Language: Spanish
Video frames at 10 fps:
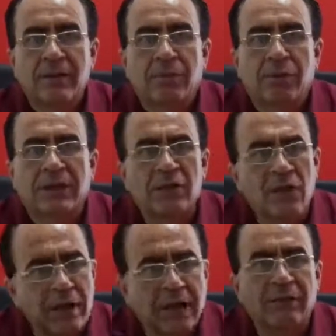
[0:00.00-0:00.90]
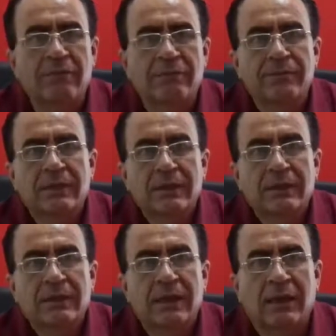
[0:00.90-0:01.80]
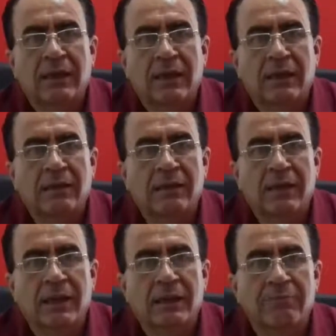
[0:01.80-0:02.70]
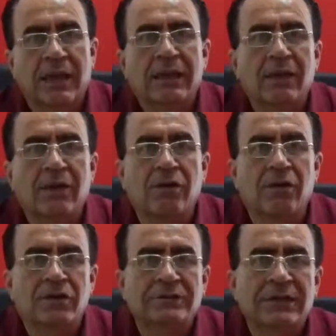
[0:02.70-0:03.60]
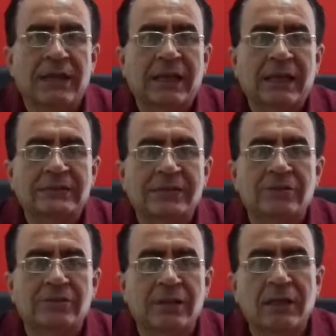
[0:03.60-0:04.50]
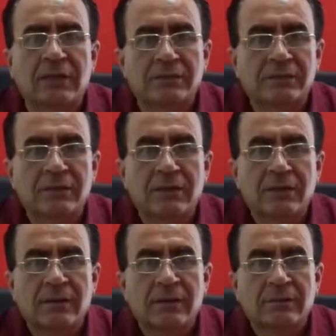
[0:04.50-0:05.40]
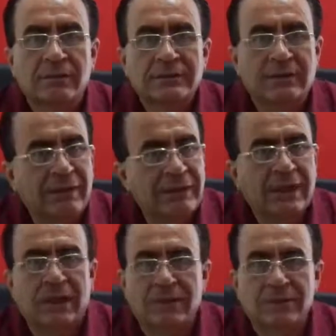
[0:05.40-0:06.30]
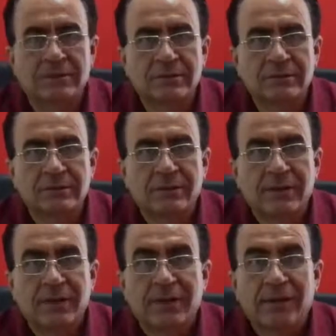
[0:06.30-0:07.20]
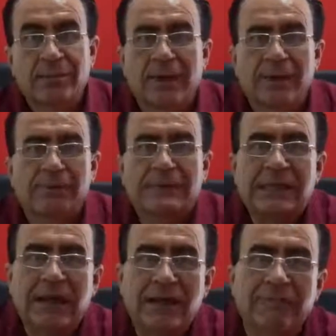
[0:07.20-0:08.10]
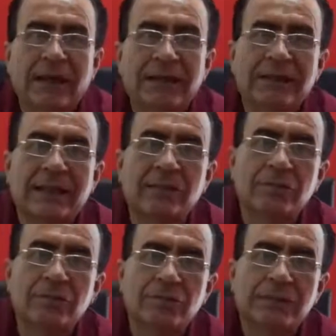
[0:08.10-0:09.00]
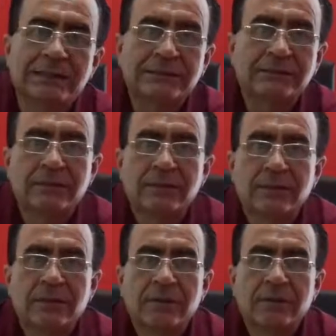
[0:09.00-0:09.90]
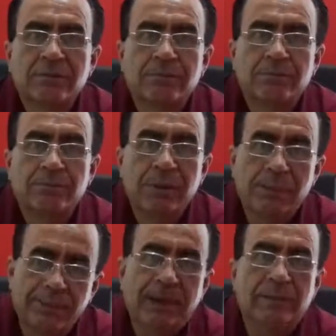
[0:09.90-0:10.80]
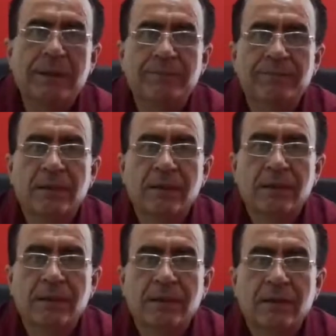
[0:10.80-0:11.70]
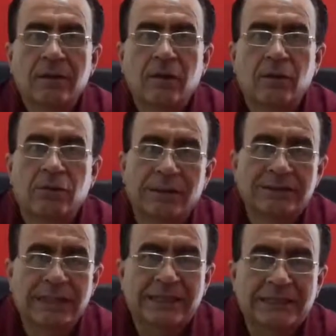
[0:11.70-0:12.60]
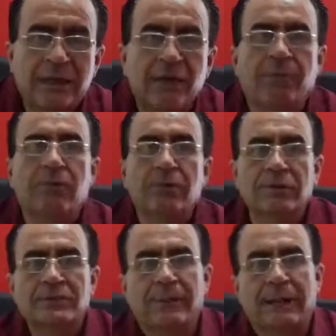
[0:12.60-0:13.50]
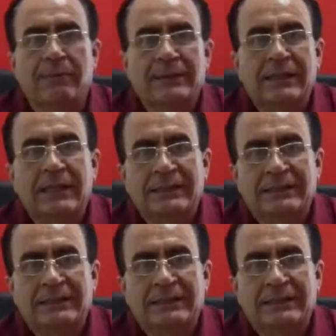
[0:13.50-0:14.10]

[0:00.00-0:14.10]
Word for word: porque yo creo que eh, México, Costa Rica y Estados Unidos se van directos. Pero el repechaje va entre Honduras y Panamá. Honduras tiene cinco puntos, Panamá tiene